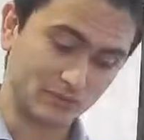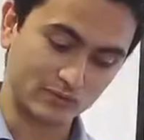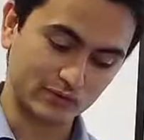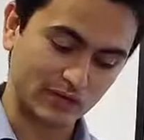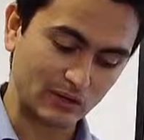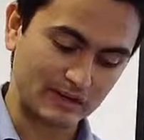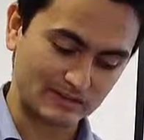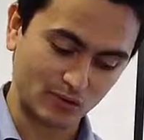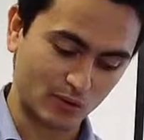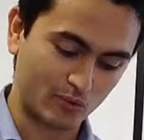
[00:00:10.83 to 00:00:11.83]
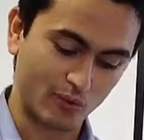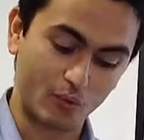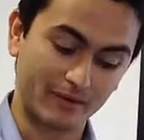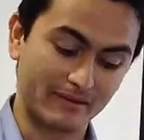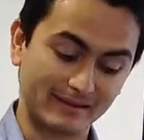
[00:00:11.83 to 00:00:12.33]
no se logra solo con
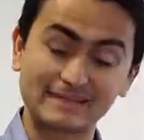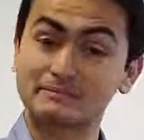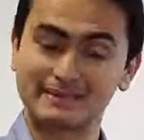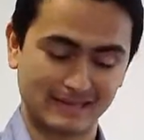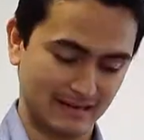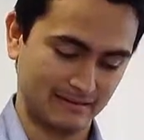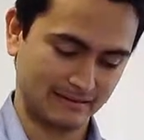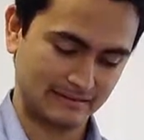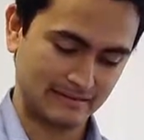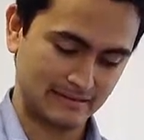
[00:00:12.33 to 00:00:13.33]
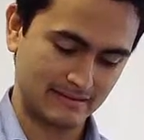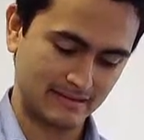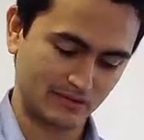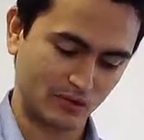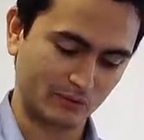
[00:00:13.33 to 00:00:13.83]
cualidades especiales,
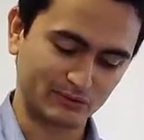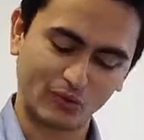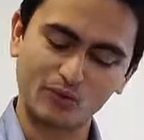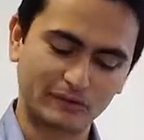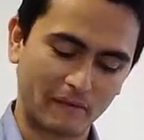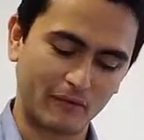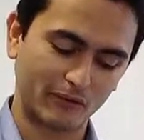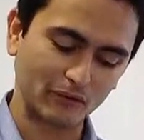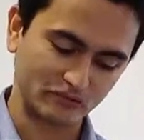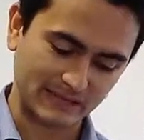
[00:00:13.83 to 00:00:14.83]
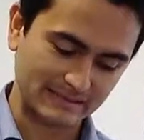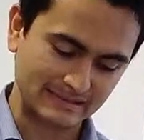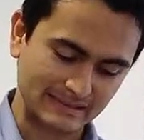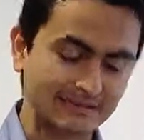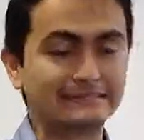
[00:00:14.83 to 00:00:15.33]
es sobre todo un trabajo de
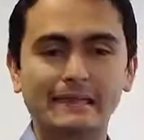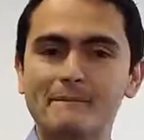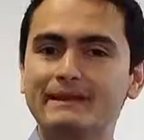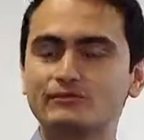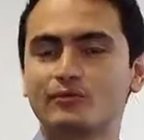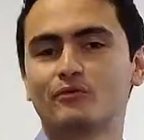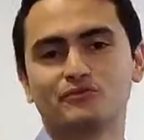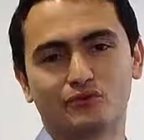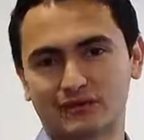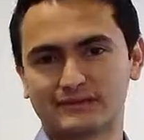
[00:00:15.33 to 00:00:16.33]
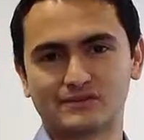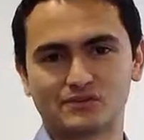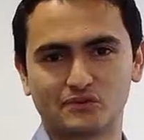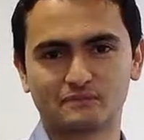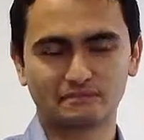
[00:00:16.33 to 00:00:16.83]
constancia, de método y
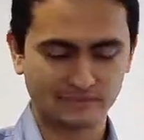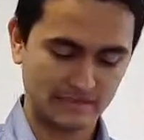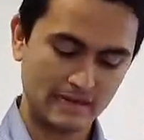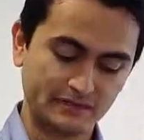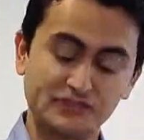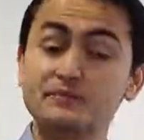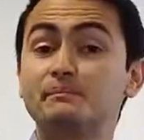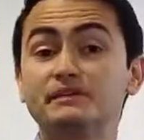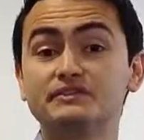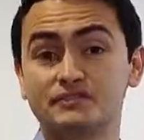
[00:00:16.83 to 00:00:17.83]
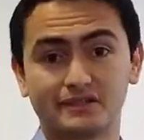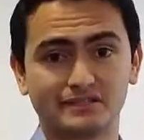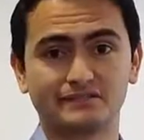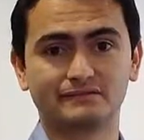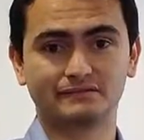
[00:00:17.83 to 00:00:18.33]
organización. GP
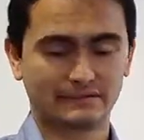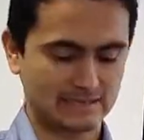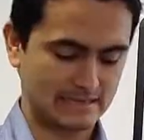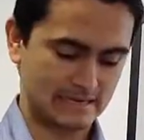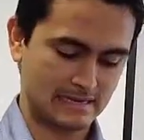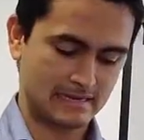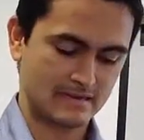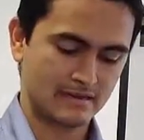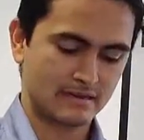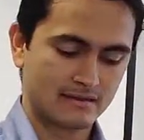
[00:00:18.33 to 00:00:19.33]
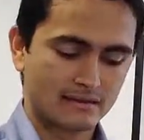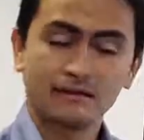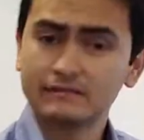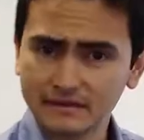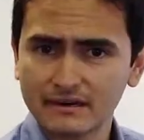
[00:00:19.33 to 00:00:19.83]
Surgeon.
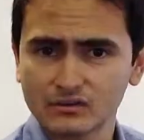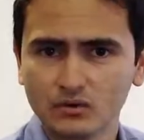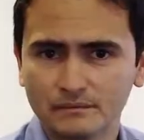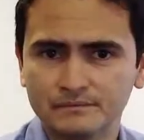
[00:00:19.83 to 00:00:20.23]
Tiene razón.